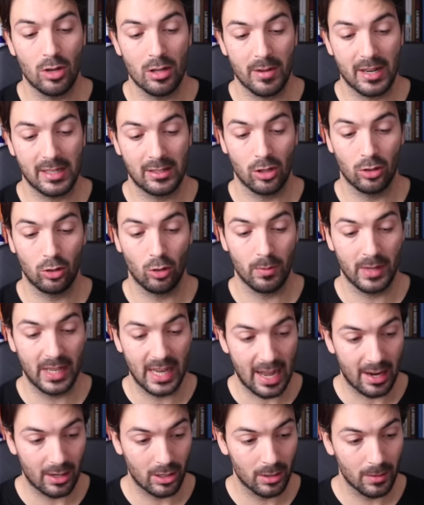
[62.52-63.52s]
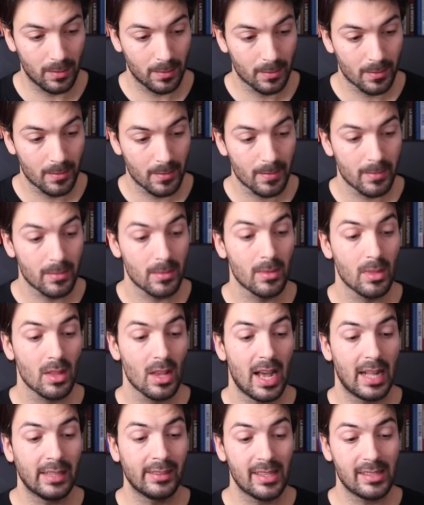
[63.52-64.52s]
universo tu milagro?
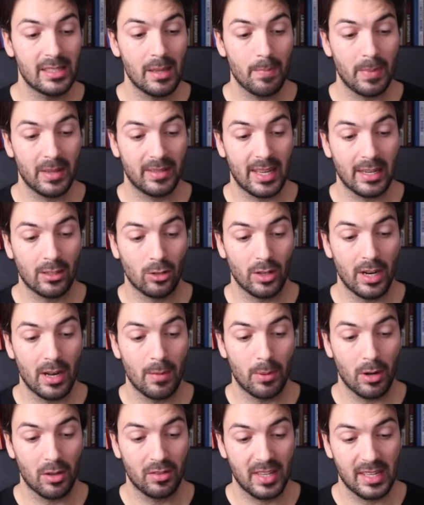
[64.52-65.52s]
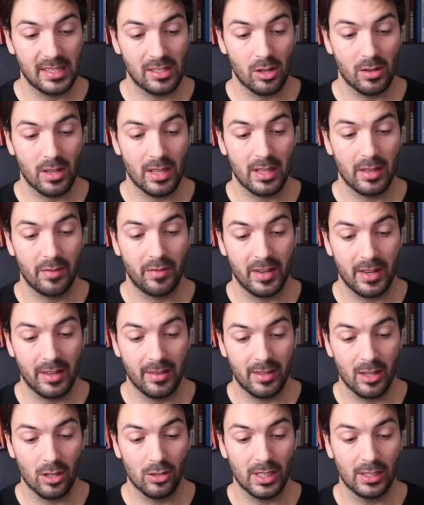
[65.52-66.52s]
Antes de empezar con el proceso de
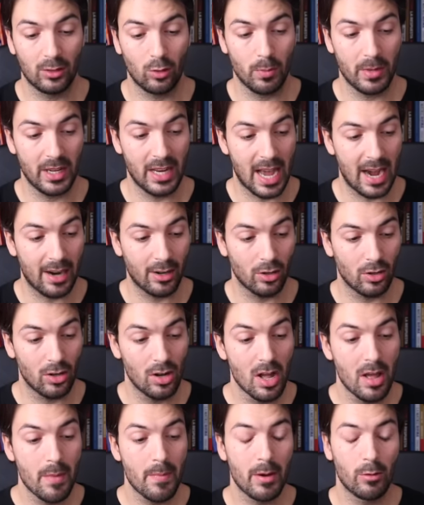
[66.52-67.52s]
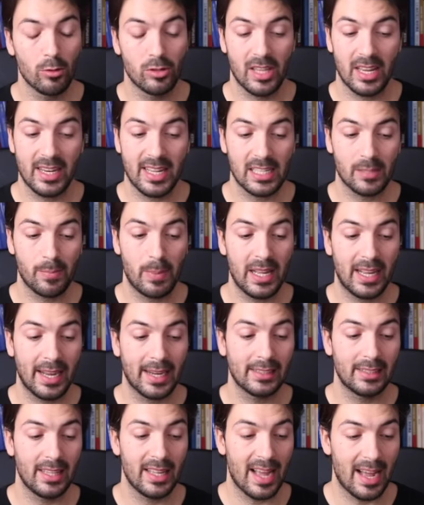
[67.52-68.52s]
definición de tu milagro, me gustaría
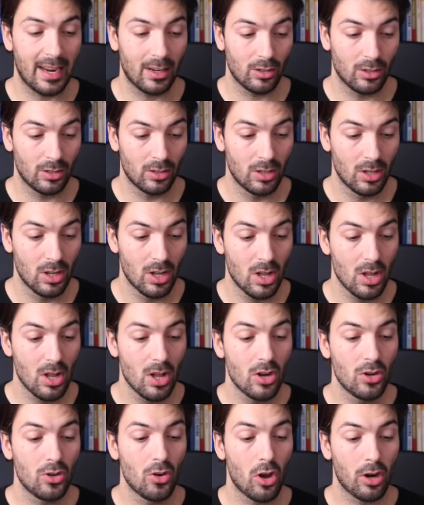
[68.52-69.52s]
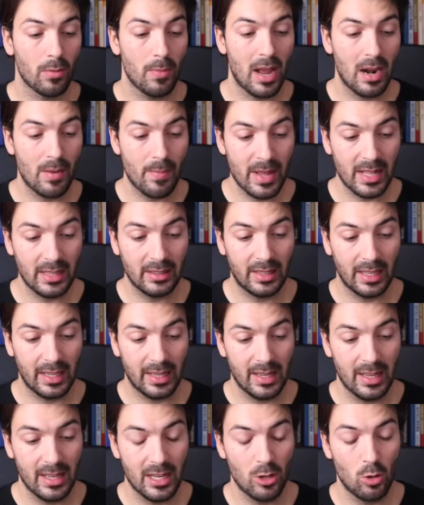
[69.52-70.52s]
explicarte algo.
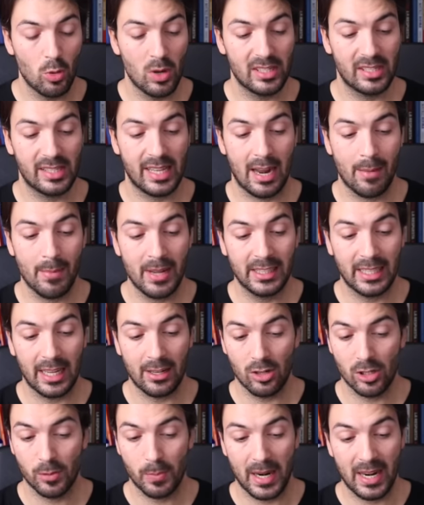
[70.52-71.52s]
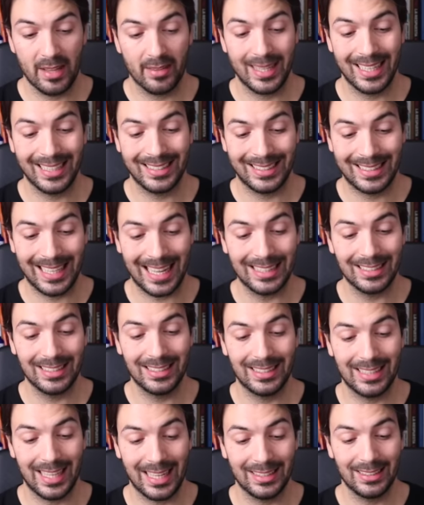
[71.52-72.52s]
Normalmente, nuestra meta nos parece tan,
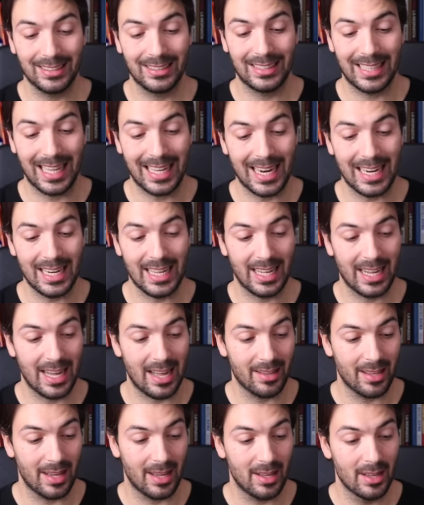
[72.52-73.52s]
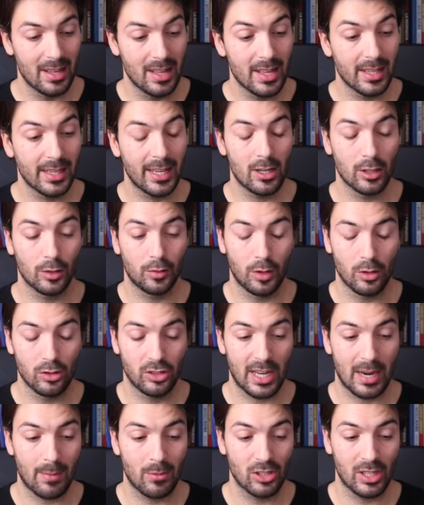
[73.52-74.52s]
tan, tan alejada que nos
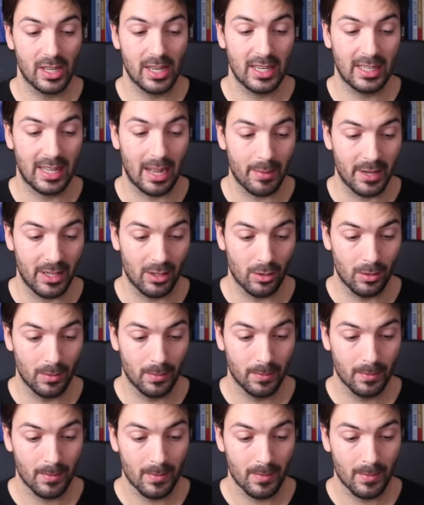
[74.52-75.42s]
frustramos en el camino.